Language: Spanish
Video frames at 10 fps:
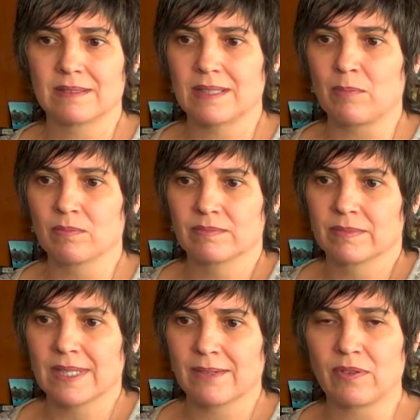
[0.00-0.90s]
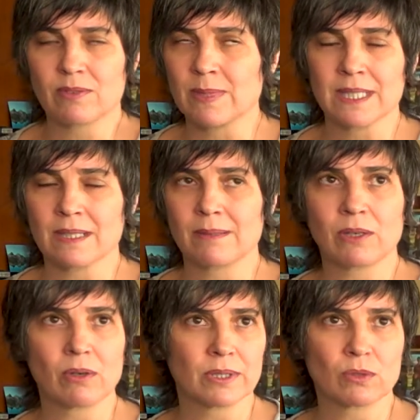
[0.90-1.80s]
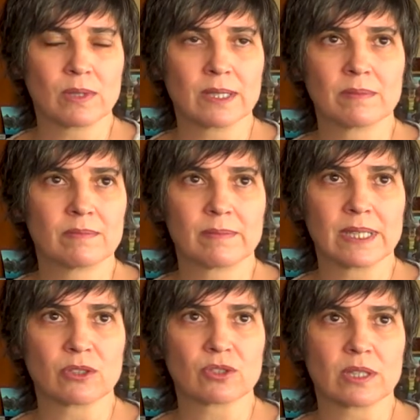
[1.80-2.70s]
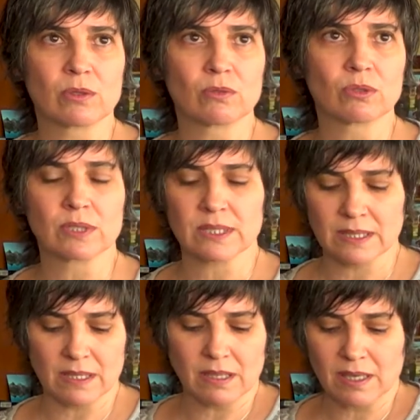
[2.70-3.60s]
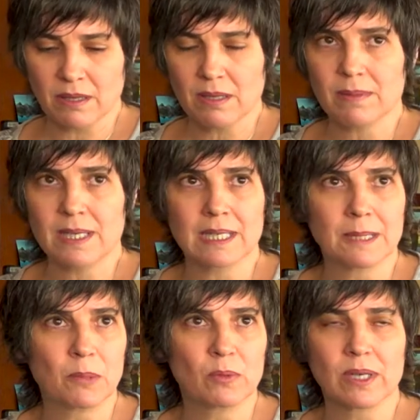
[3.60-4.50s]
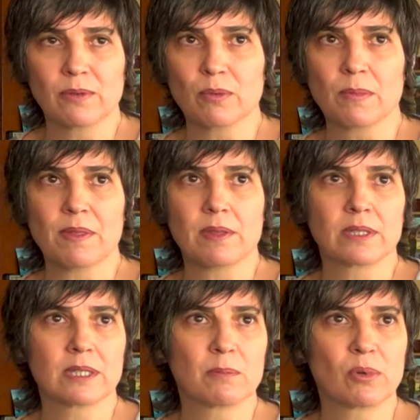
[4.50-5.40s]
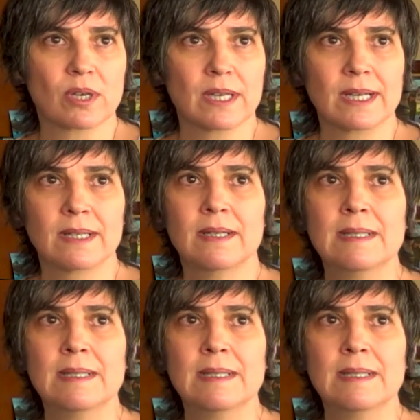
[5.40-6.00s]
la, forma de trabajo habitual para los agricultores, es decir, recibir en el móvil la información en tiempo real,